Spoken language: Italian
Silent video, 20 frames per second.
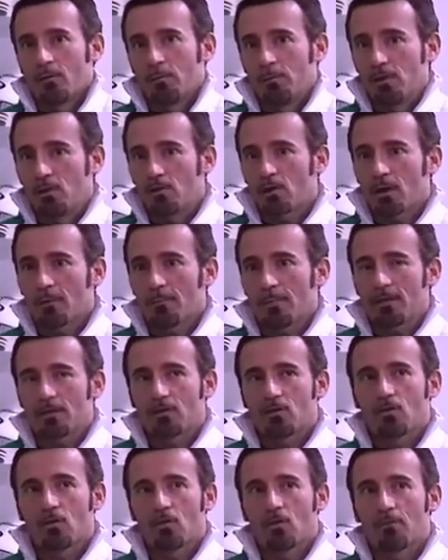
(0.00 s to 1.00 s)
un
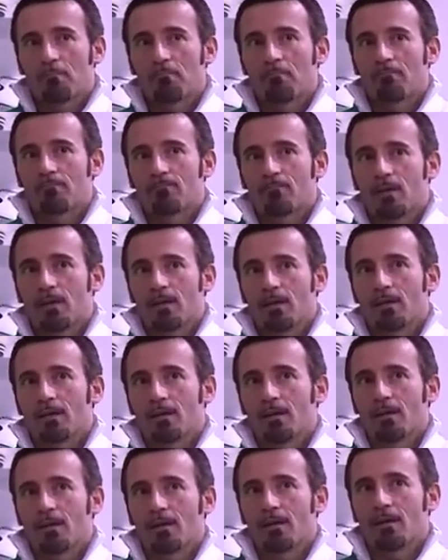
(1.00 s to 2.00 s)
miglioramento
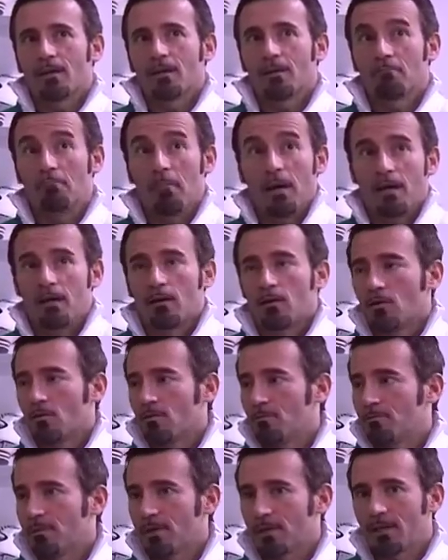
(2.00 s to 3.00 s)
eh,
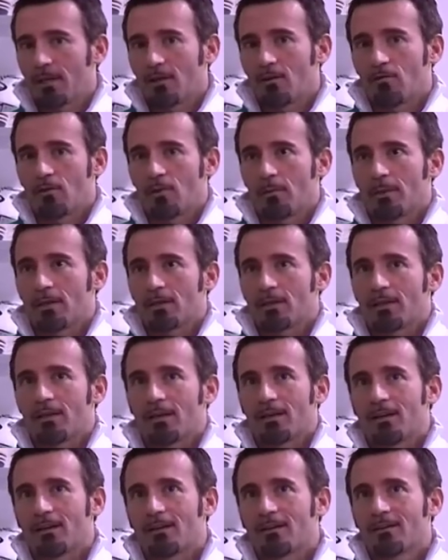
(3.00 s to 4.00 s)
bello perché
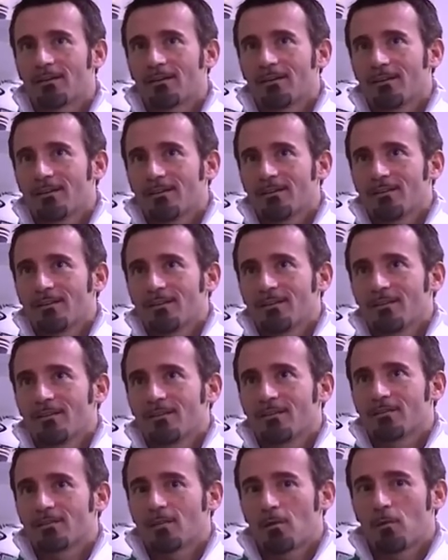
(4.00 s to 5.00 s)
ovviamente
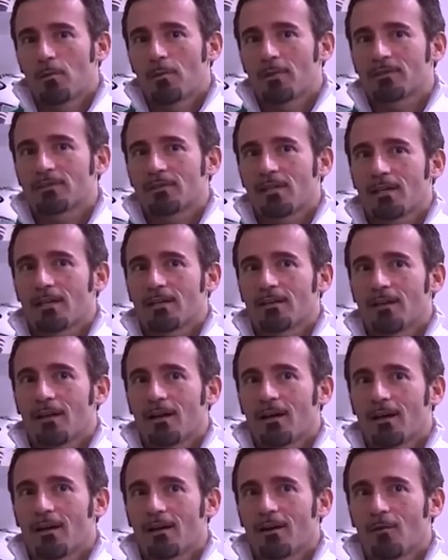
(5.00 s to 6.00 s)
siamo passati
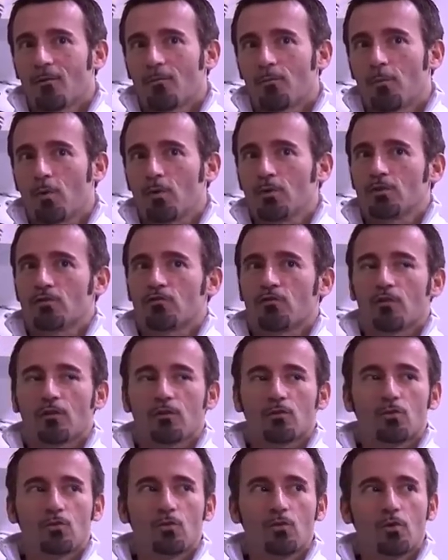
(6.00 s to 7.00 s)
da un po' di
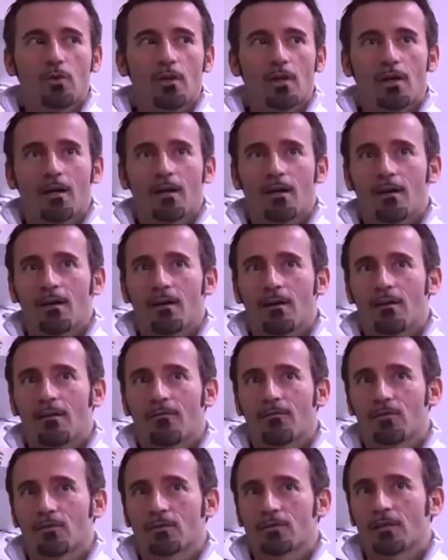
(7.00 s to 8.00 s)

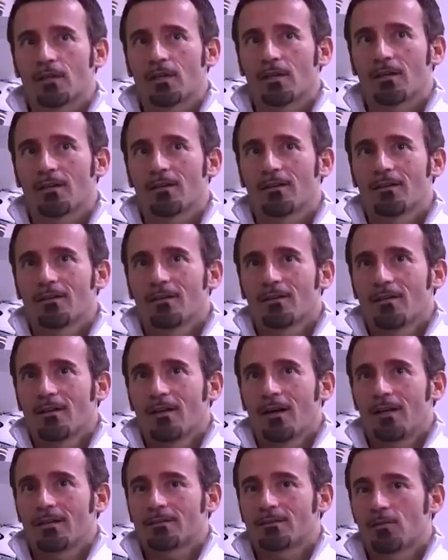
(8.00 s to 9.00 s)
sfortuna, forse
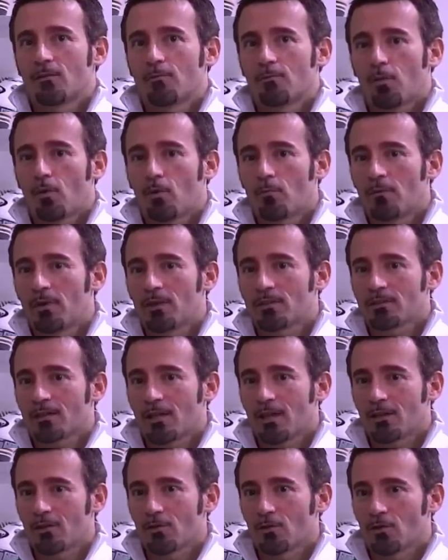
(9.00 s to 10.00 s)
a essere un po' il
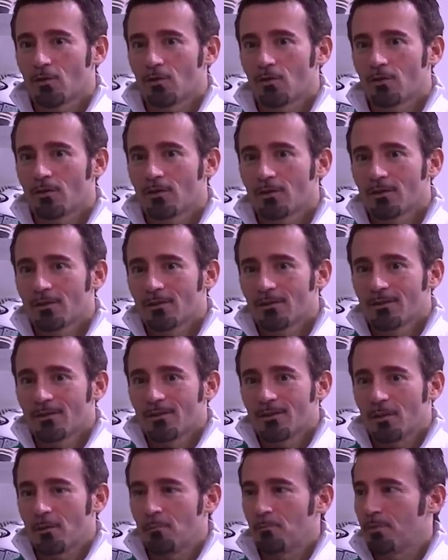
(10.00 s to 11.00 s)
bersaglio
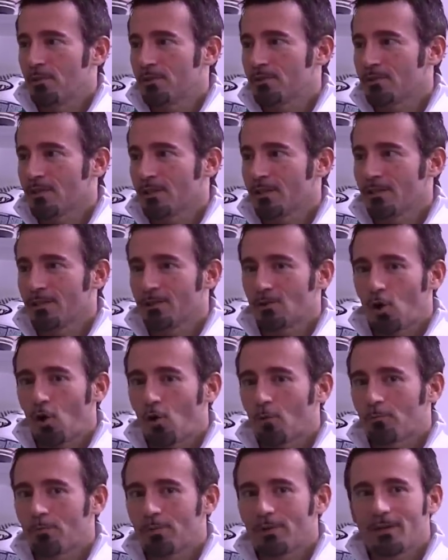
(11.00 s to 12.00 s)
in pista di
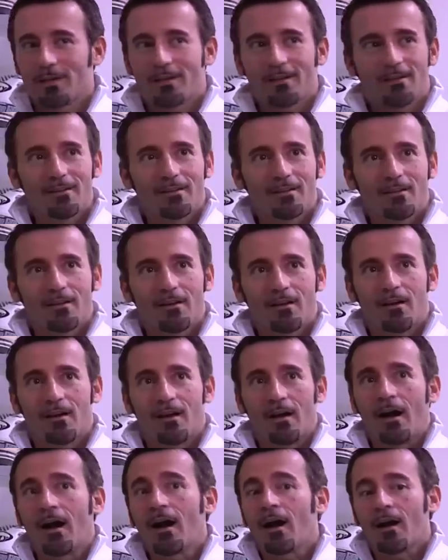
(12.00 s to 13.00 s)
troppi,
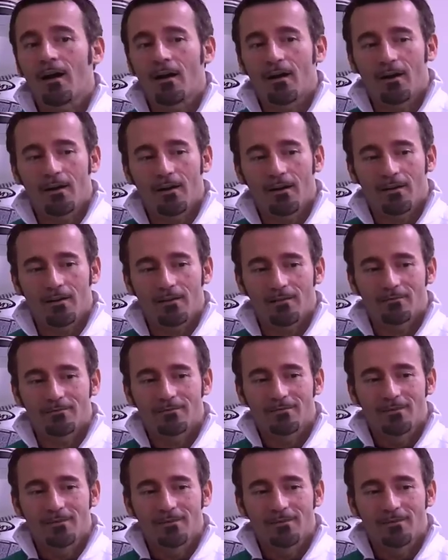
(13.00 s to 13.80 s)
a,